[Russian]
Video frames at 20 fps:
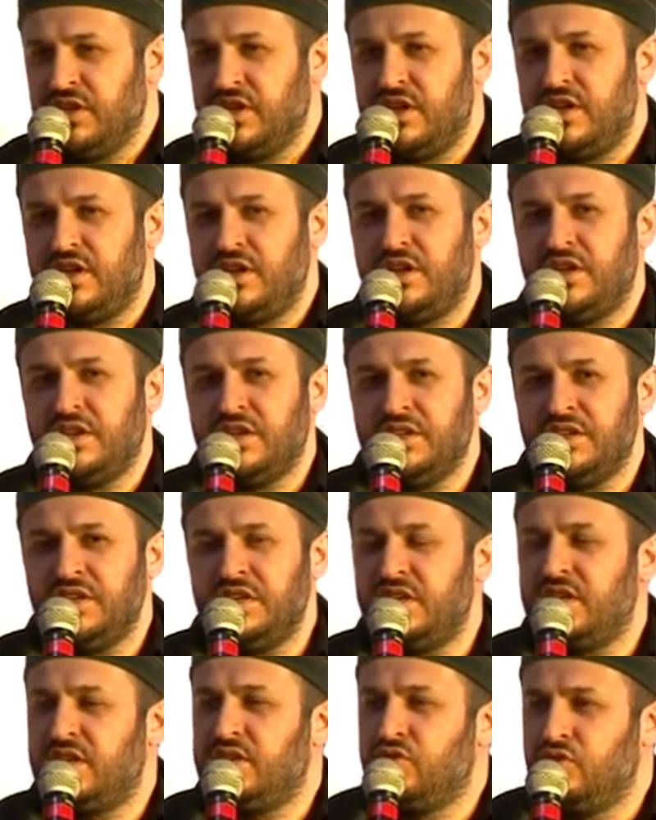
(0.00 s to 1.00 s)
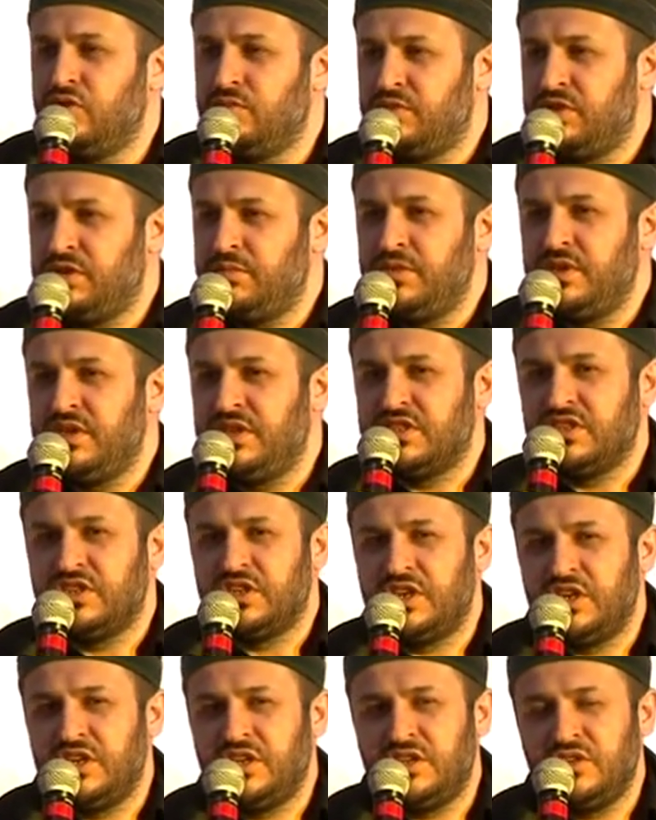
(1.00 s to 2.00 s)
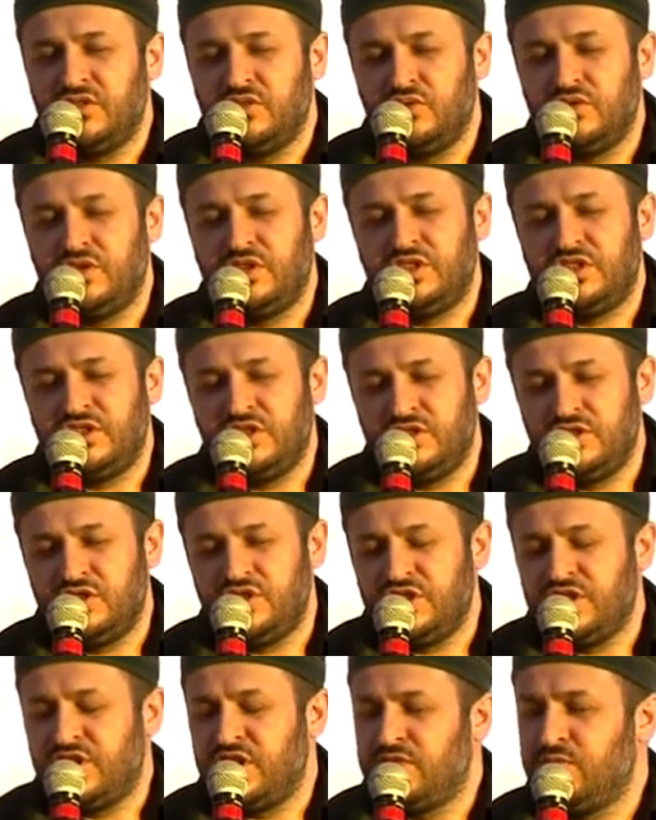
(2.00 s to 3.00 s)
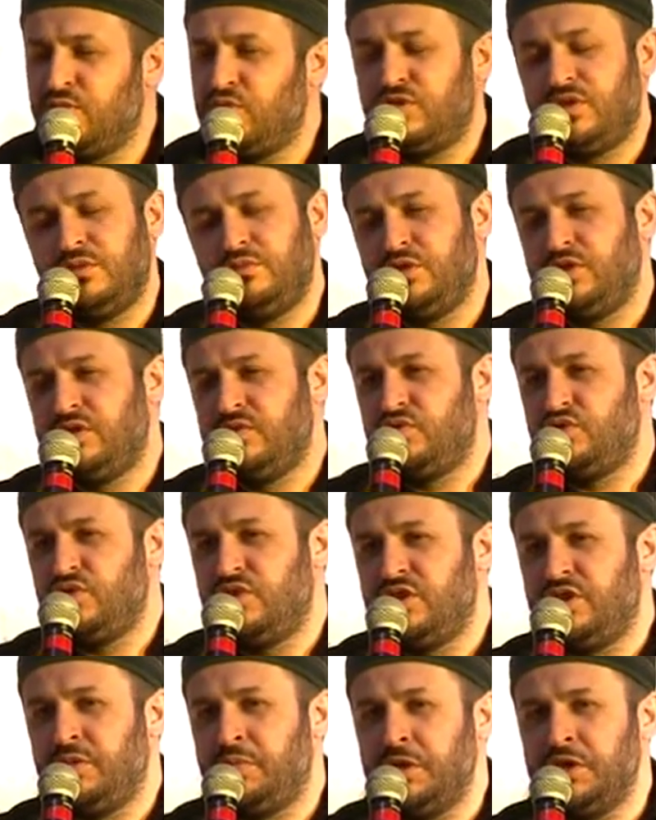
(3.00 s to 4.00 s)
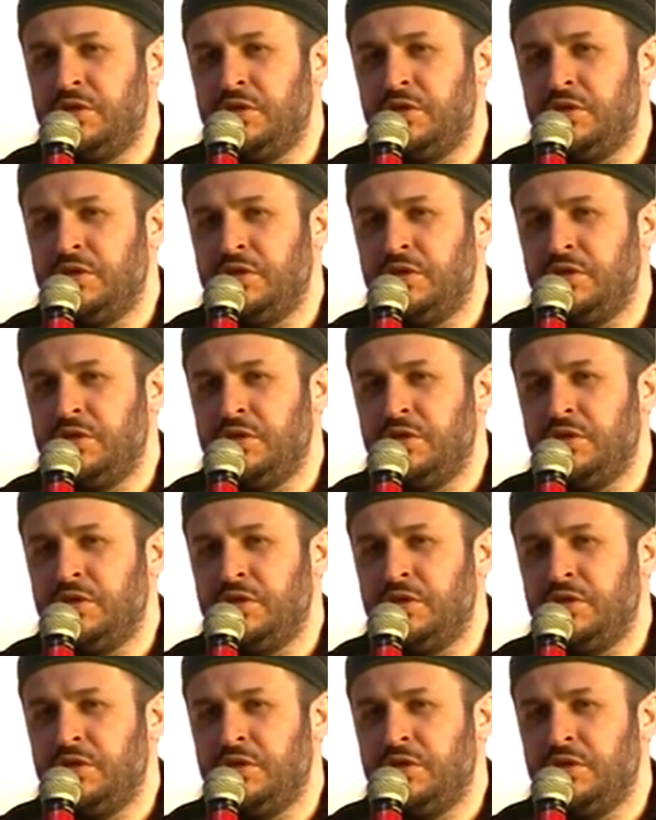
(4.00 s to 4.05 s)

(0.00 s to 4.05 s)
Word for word: на неродном тебе языке, но ты сидишь, и как будто бы ты все это